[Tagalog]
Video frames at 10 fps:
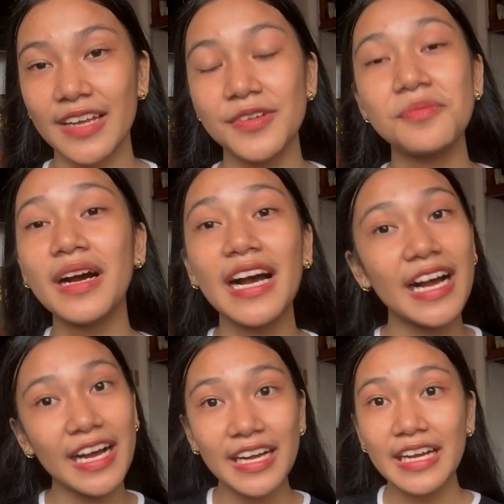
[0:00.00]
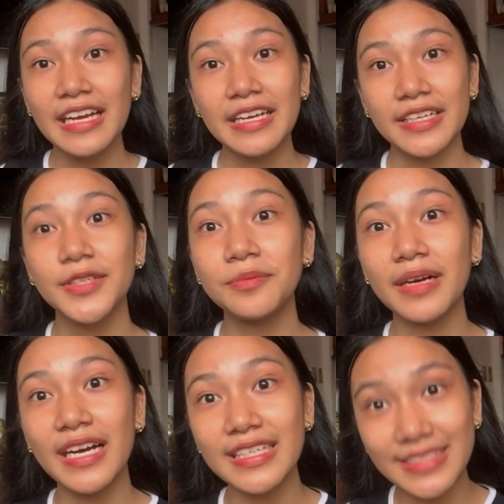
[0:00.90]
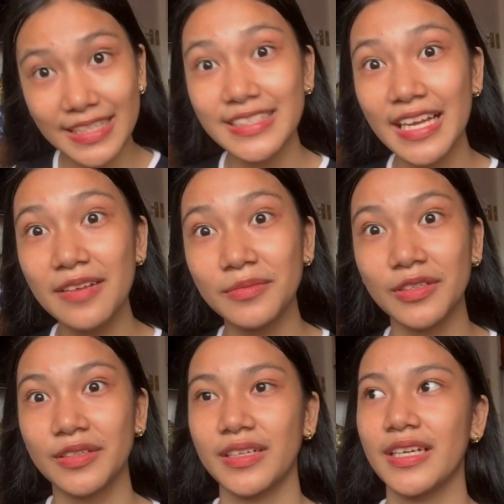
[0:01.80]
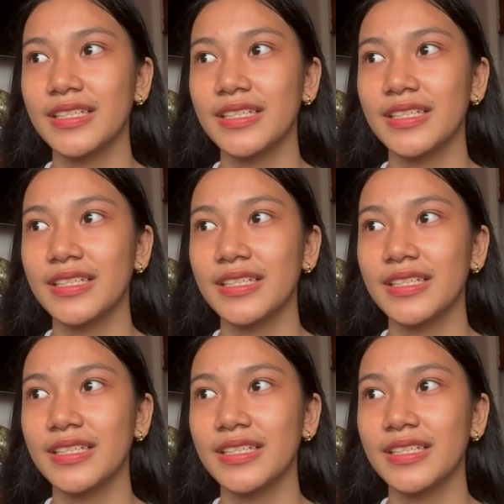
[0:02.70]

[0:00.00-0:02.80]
yung mga, yung mga isasell mo.